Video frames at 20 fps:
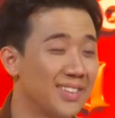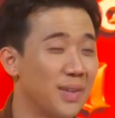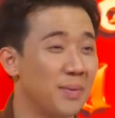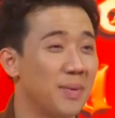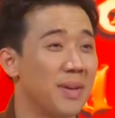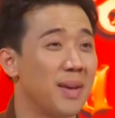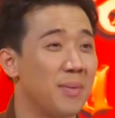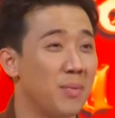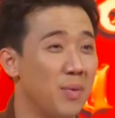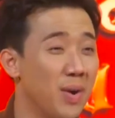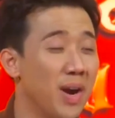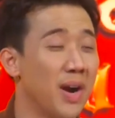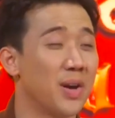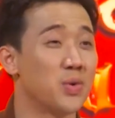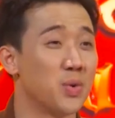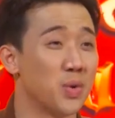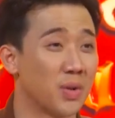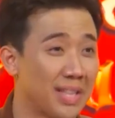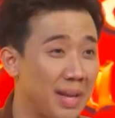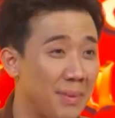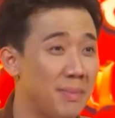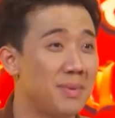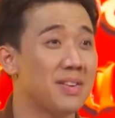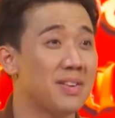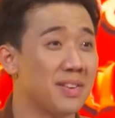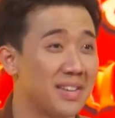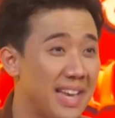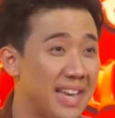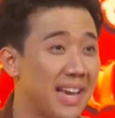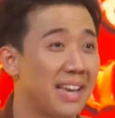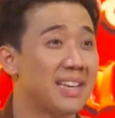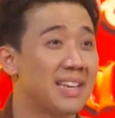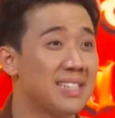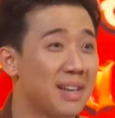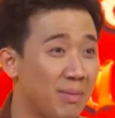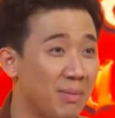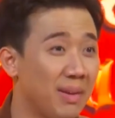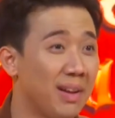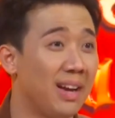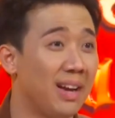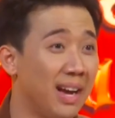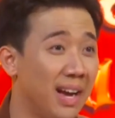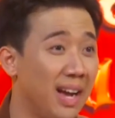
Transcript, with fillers: rồi bây giờ muốn ở trường tắm với trường giang dưới sông đó